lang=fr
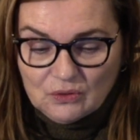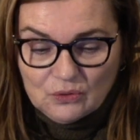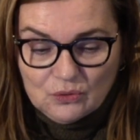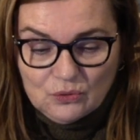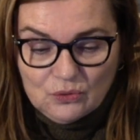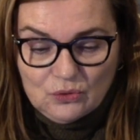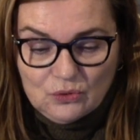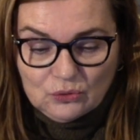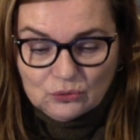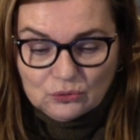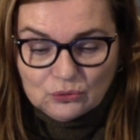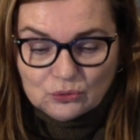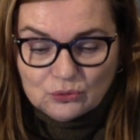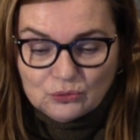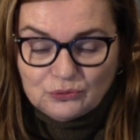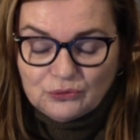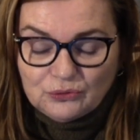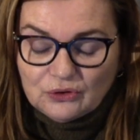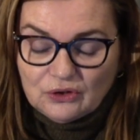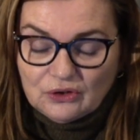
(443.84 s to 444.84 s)
où l'on
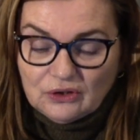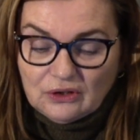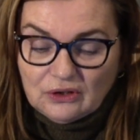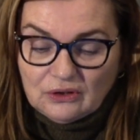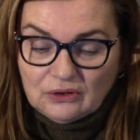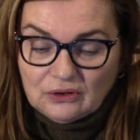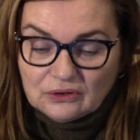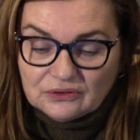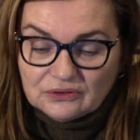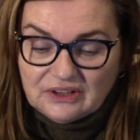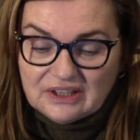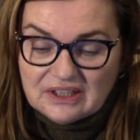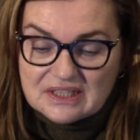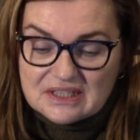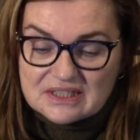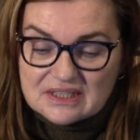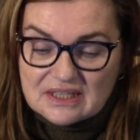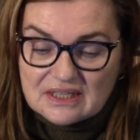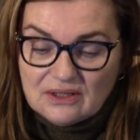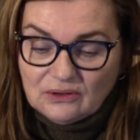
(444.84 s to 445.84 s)
trouve de l'or
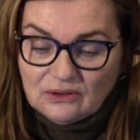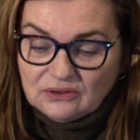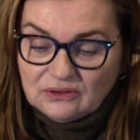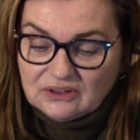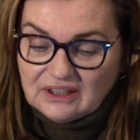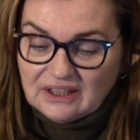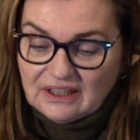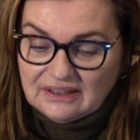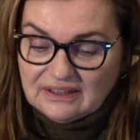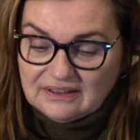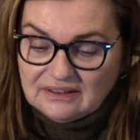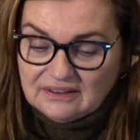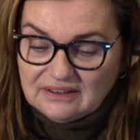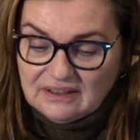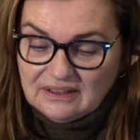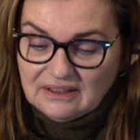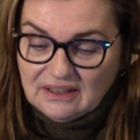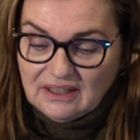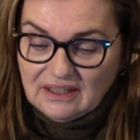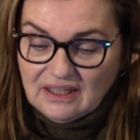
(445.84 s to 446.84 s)
d'excellente
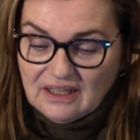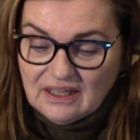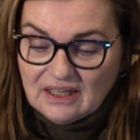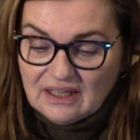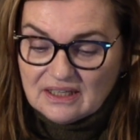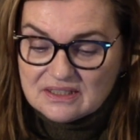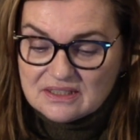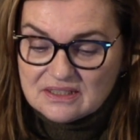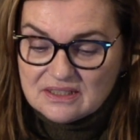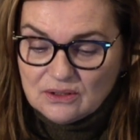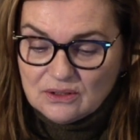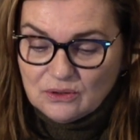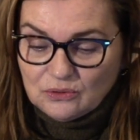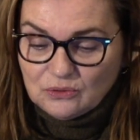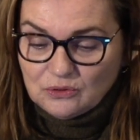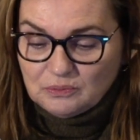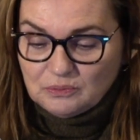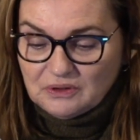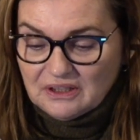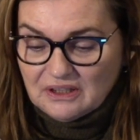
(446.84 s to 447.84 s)
qualité, ainsi que
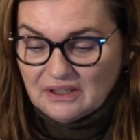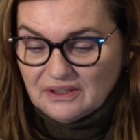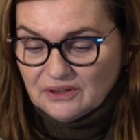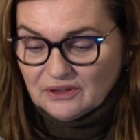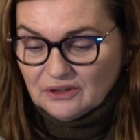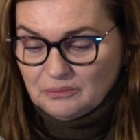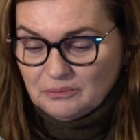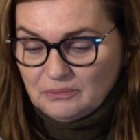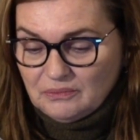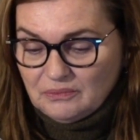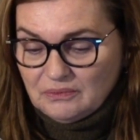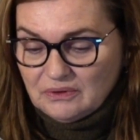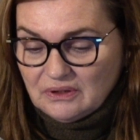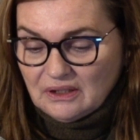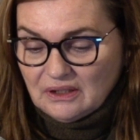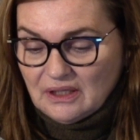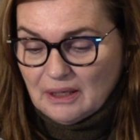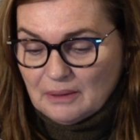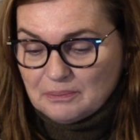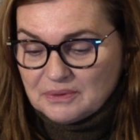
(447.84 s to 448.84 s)
du bdélium
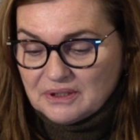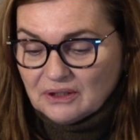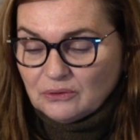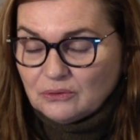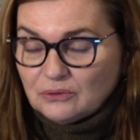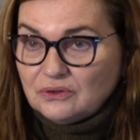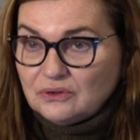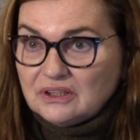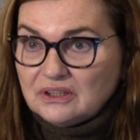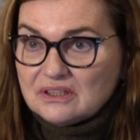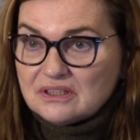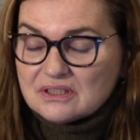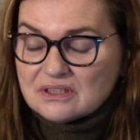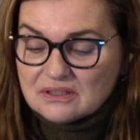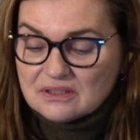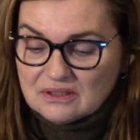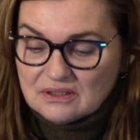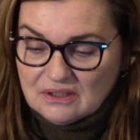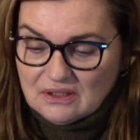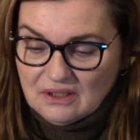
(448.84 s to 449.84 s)
et la pierre
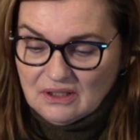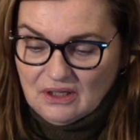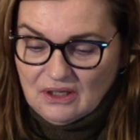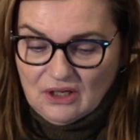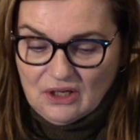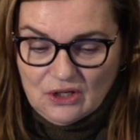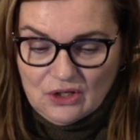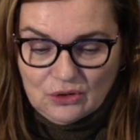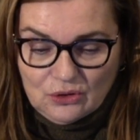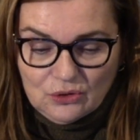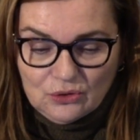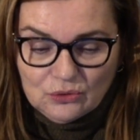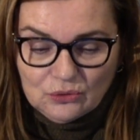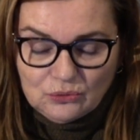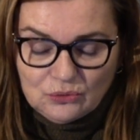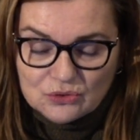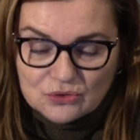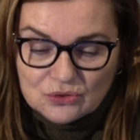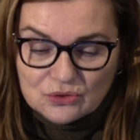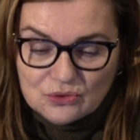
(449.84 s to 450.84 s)
d'onyx. Le nom
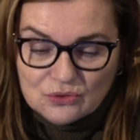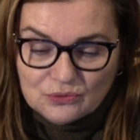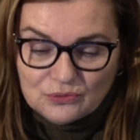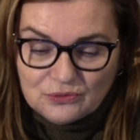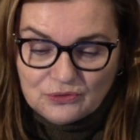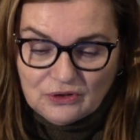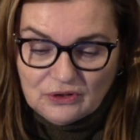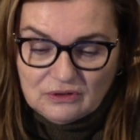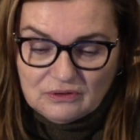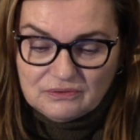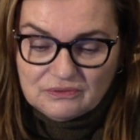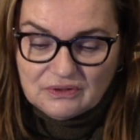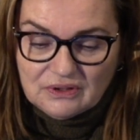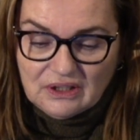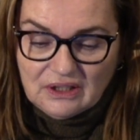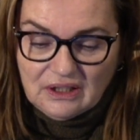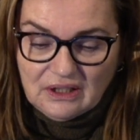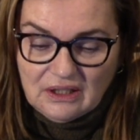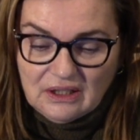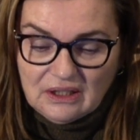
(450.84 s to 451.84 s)
du second fleuve
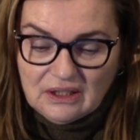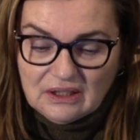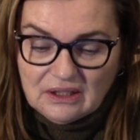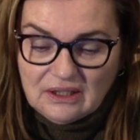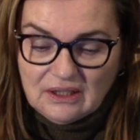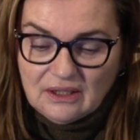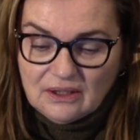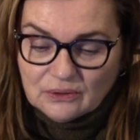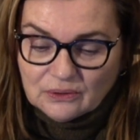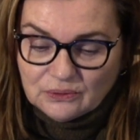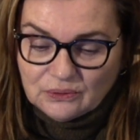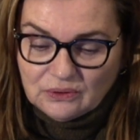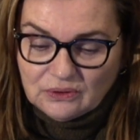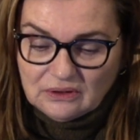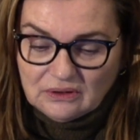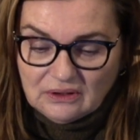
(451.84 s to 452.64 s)
est Guion.